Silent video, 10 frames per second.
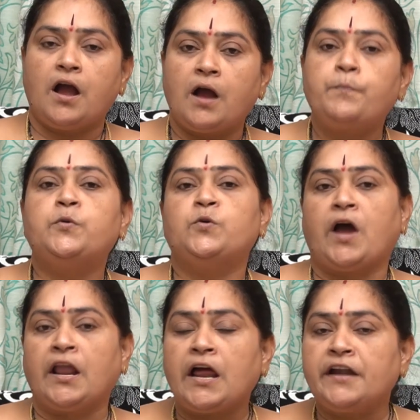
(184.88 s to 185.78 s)
అప్పుడు
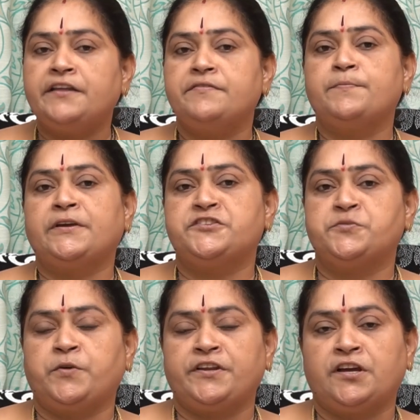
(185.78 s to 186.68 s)
అలాంటివి
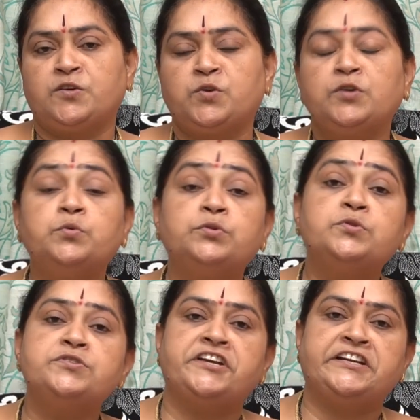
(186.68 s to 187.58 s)
మర్చిపోయినా కూడా
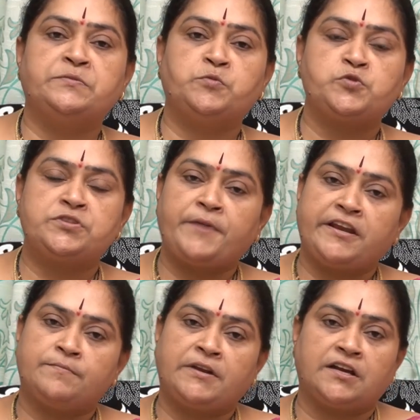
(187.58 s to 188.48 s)
గుర్తు చేయడం కోసం
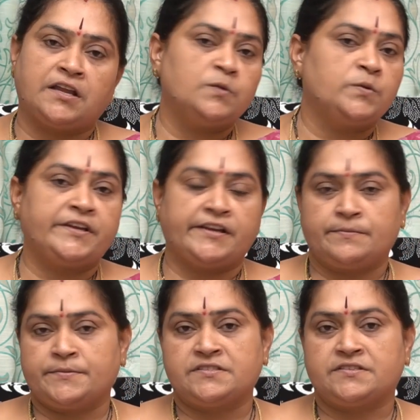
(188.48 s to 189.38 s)
ఆయన మన కల్లోకి
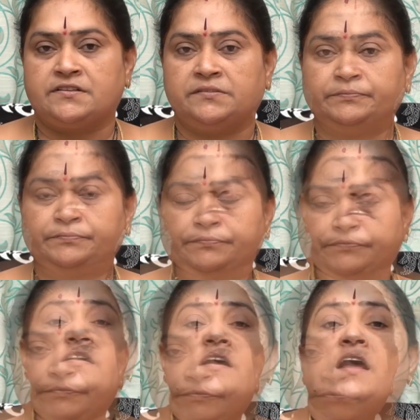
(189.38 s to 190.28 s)
కనిపిస్తాడు
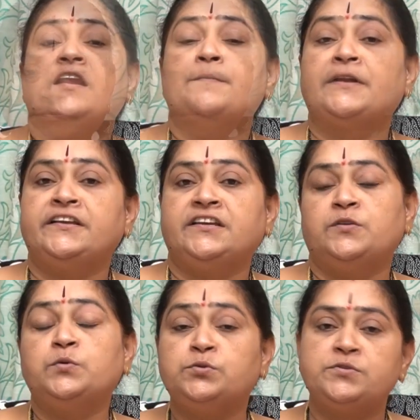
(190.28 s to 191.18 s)
అలా మనకి
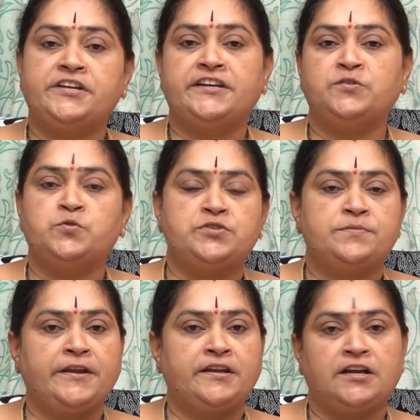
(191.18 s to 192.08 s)
గుర్తు చేయడం
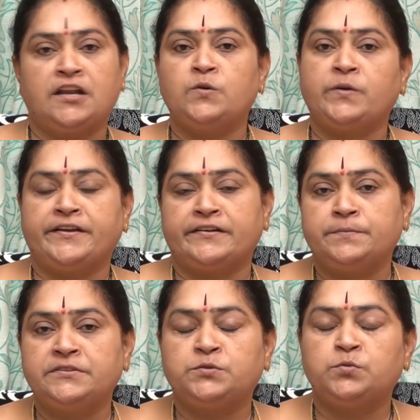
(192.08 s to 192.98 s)
కోసం ఆయన కల్లోకి
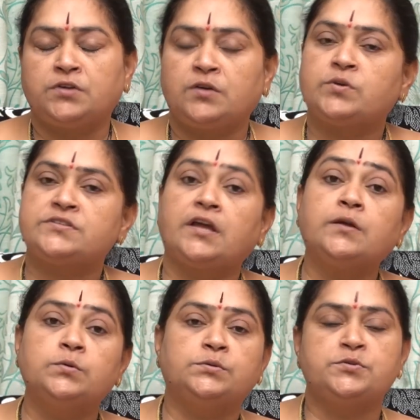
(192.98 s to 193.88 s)
కనిపిస్తూ ఉంటాడు ఒకసారి
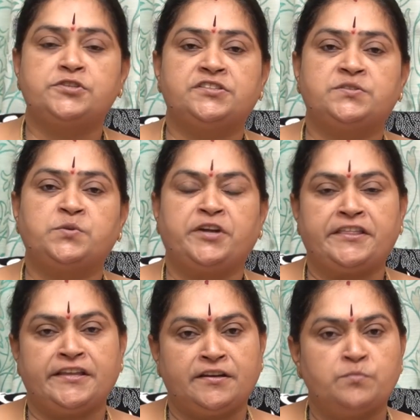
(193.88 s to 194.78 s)
గుర్తు చేసుకోండి
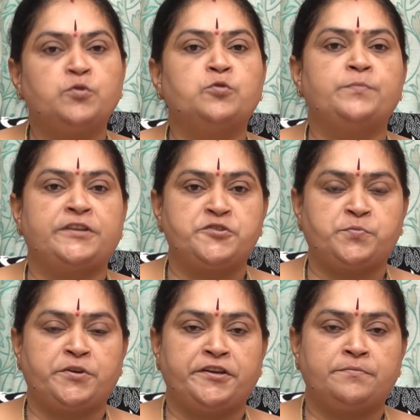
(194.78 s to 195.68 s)
ఏదైనా ముక్కు
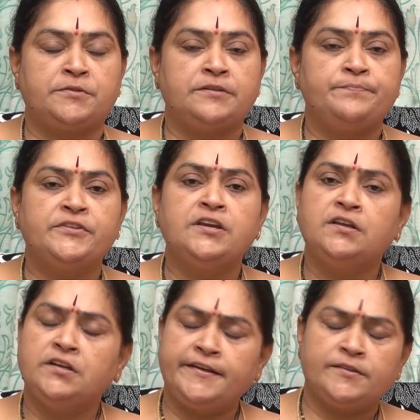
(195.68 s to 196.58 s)
మర్చిపోయామా
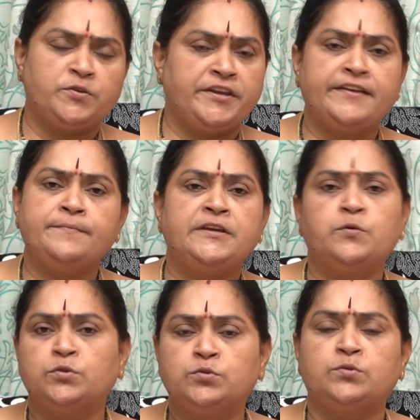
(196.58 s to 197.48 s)
లేదు ఏమీ
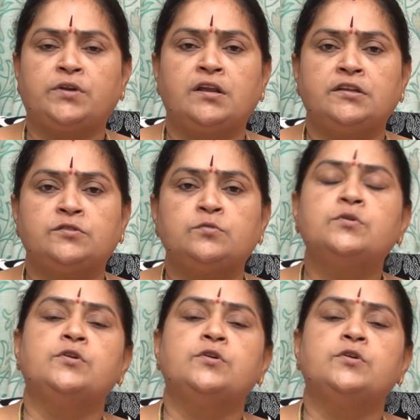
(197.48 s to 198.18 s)
గుర్తుకు రాలేదు